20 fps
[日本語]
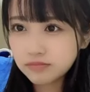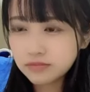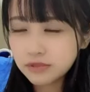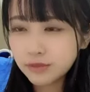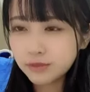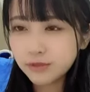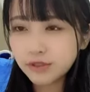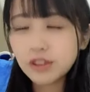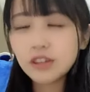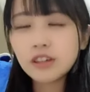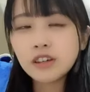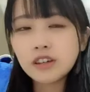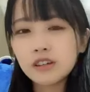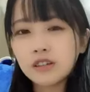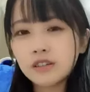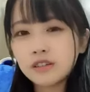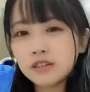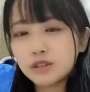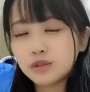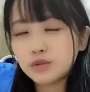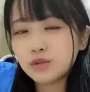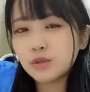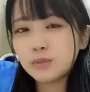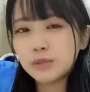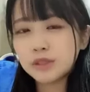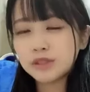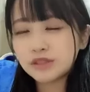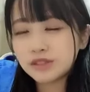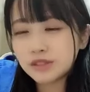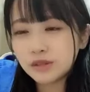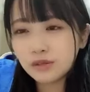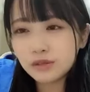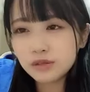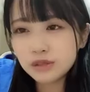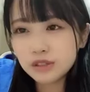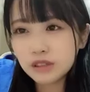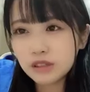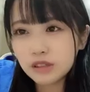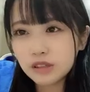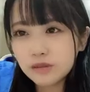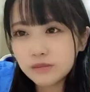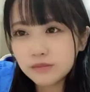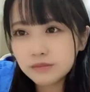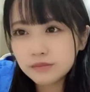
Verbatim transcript: でもね人めっちゃ多いね